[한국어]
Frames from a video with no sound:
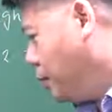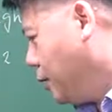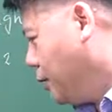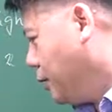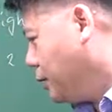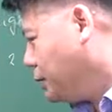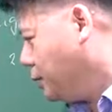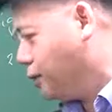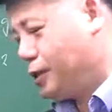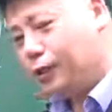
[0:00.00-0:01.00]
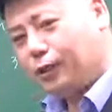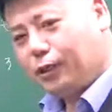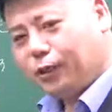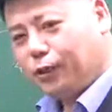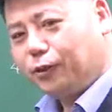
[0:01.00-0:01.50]
이렇게 해서
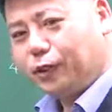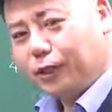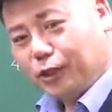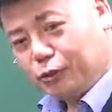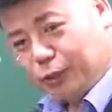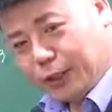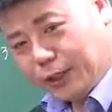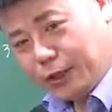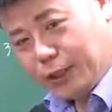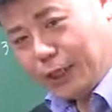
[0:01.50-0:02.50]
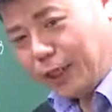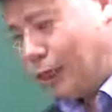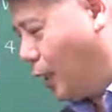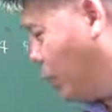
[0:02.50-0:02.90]
연산을 해주면 되는 거야.